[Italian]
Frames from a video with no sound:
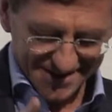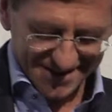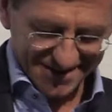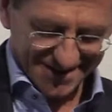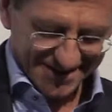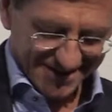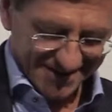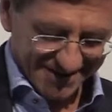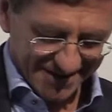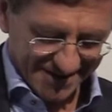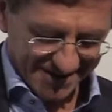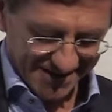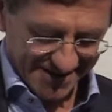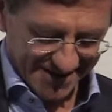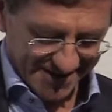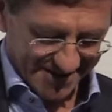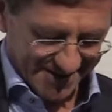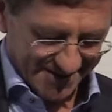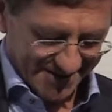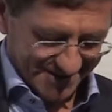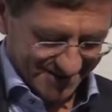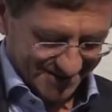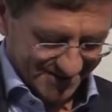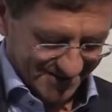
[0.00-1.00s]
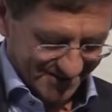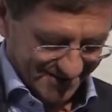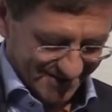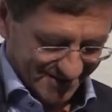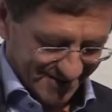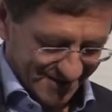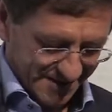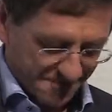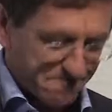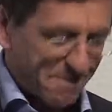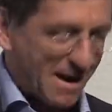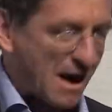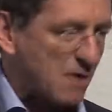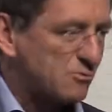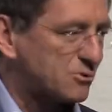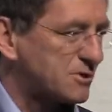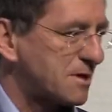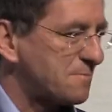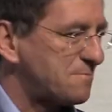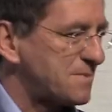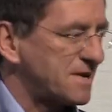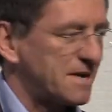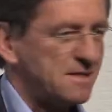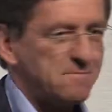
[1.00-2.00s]
eh, la, la
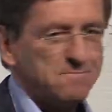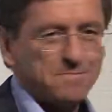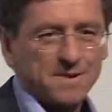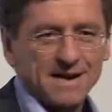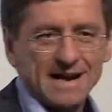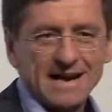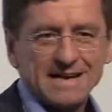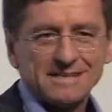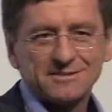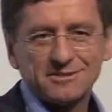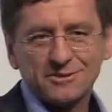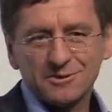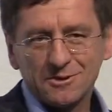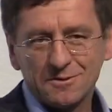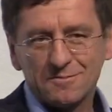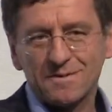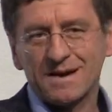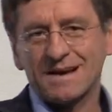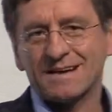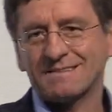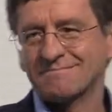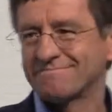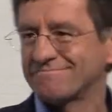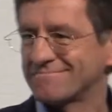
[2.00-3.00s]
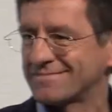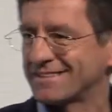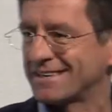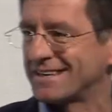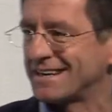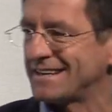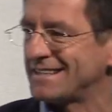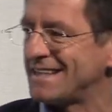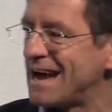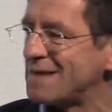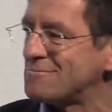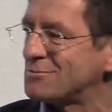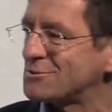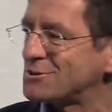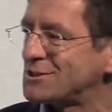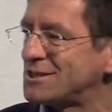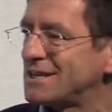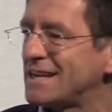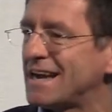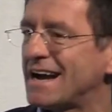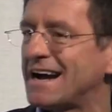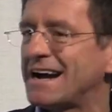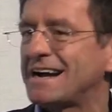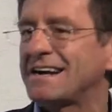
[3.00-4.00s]
pausa per il pranzo, ma crediamo
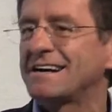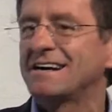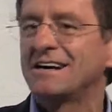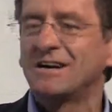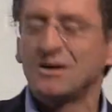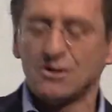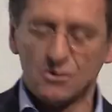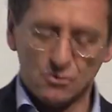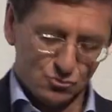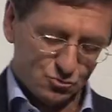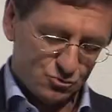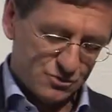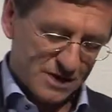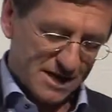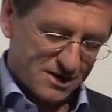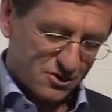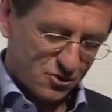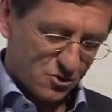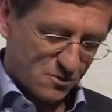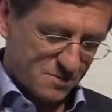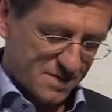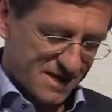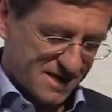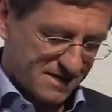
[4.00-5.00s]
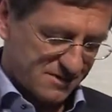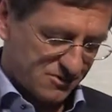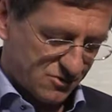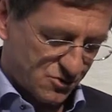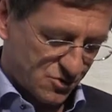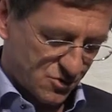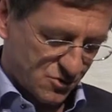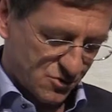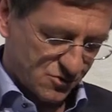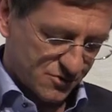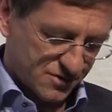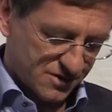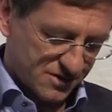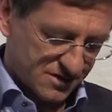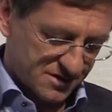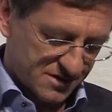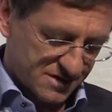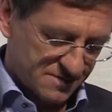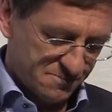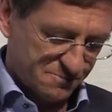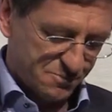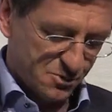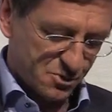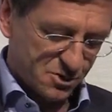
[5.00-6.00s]
sia un argomento
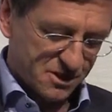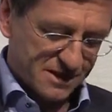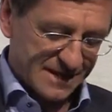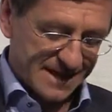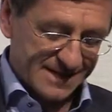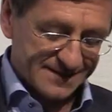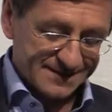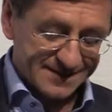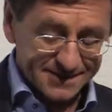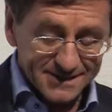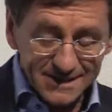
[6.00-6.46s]
importante.